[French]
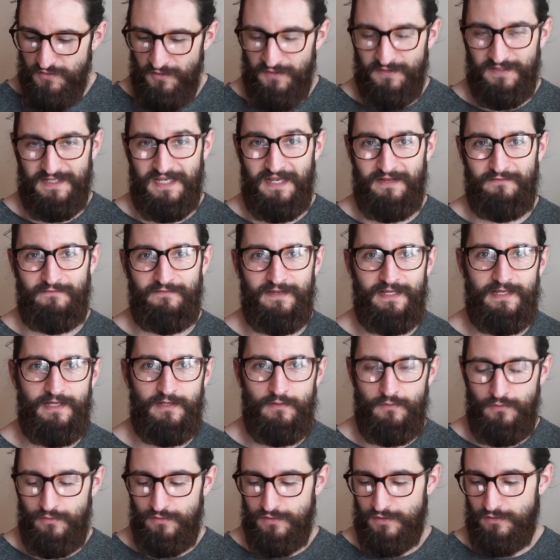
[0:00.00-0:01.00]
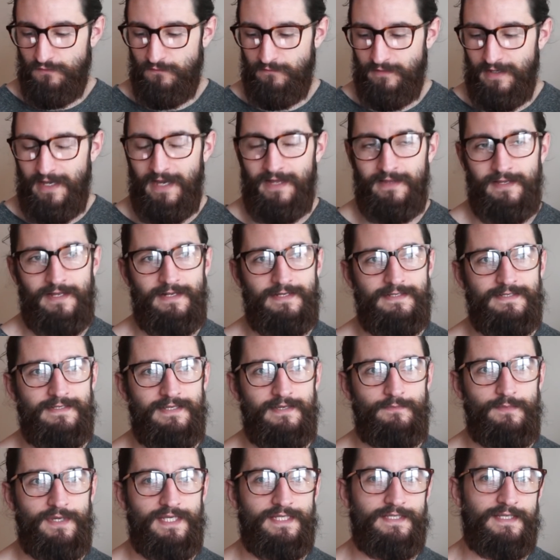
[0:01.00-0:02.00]
Dans cette vidéo, je vais
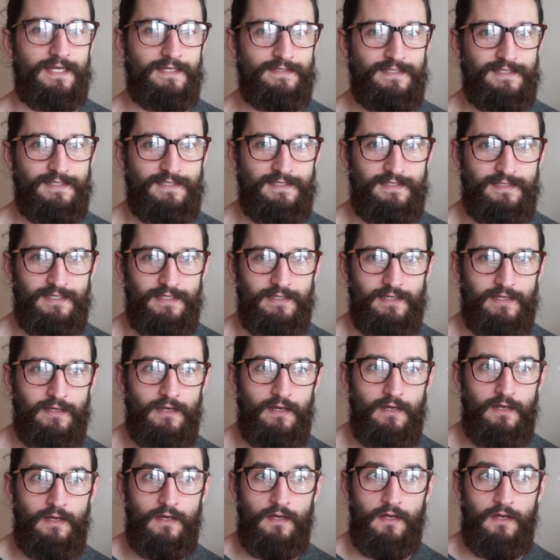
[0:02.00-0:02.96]
analyser mes statistiques